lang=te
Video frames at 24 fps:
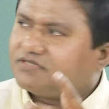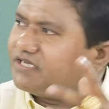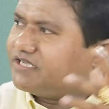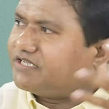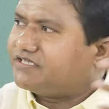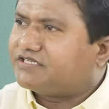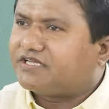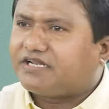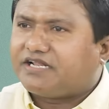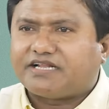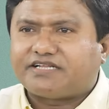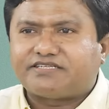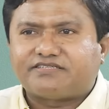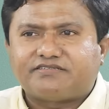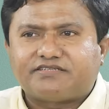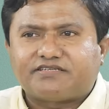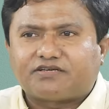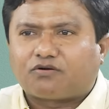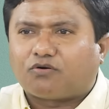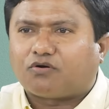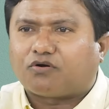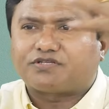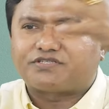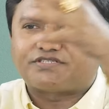ఇంజనీర్స్ని
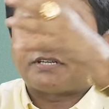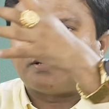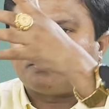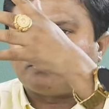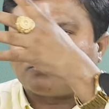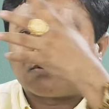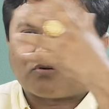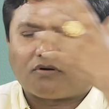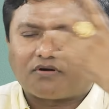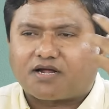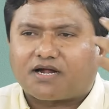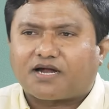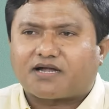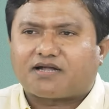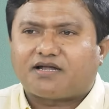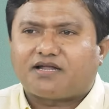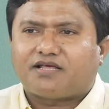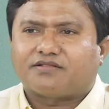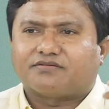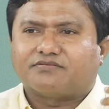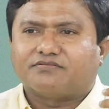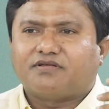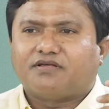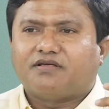కూడా చే
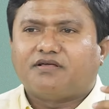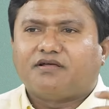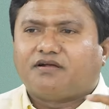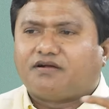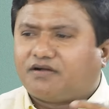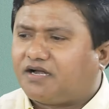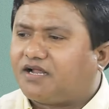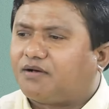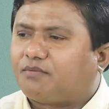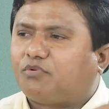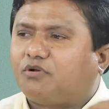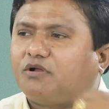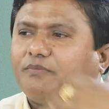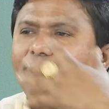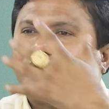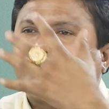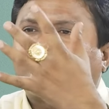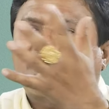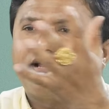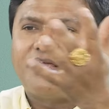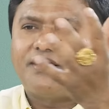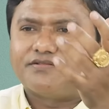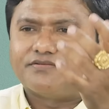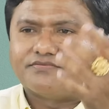కట్టలేదు డబ్బులు
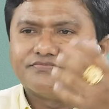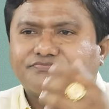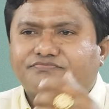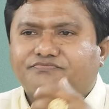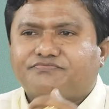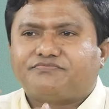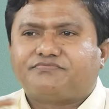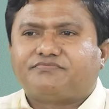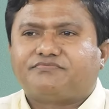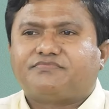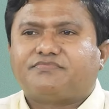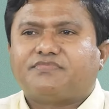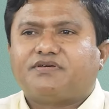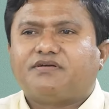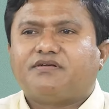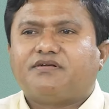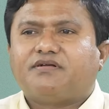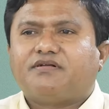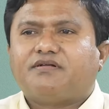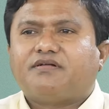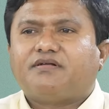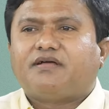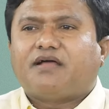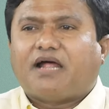పెట్టలేదు
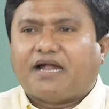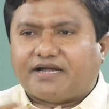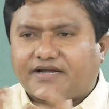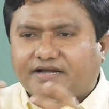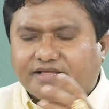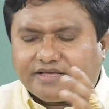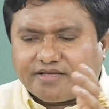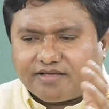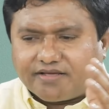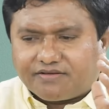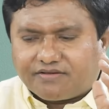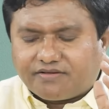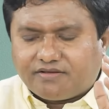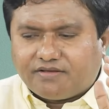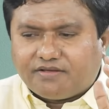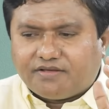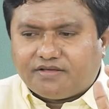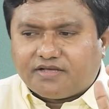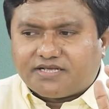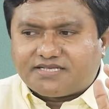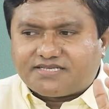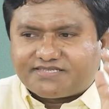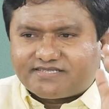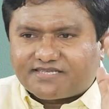అంటే
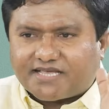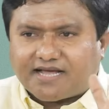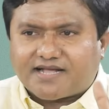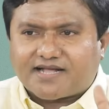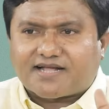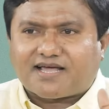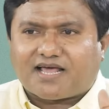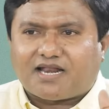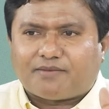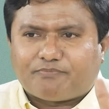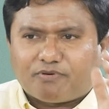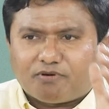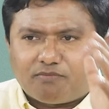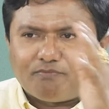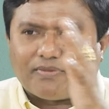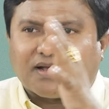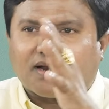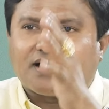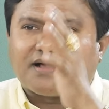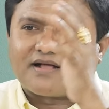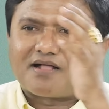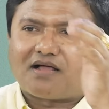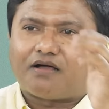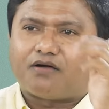సంకల్పం
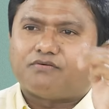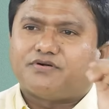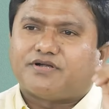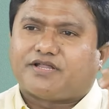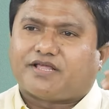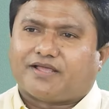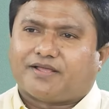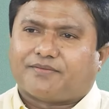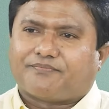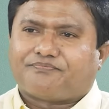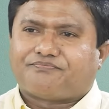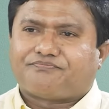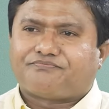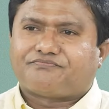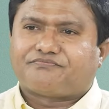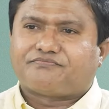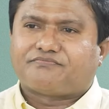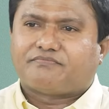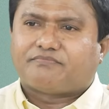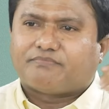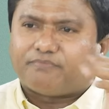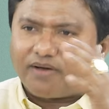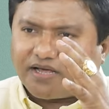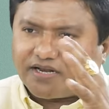బలంగా ఉంటే
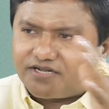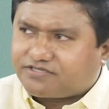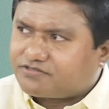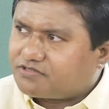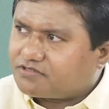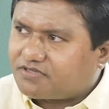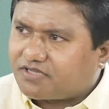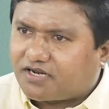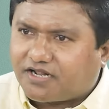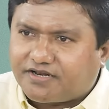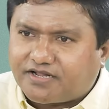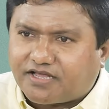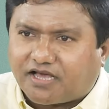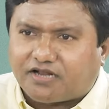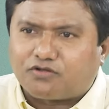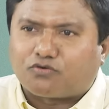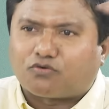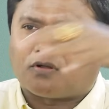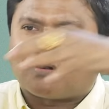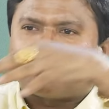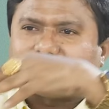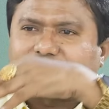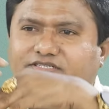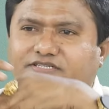పరిస్థితులన్నీ
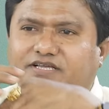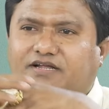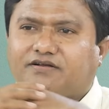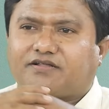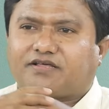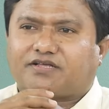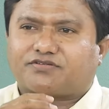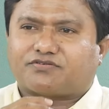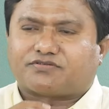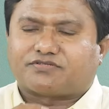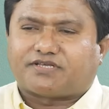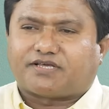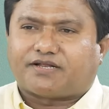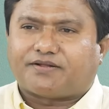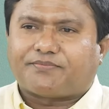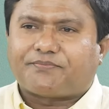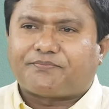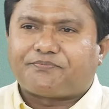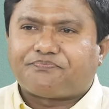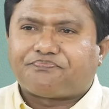అనుకూలస్తాయి అంటారు చూసారు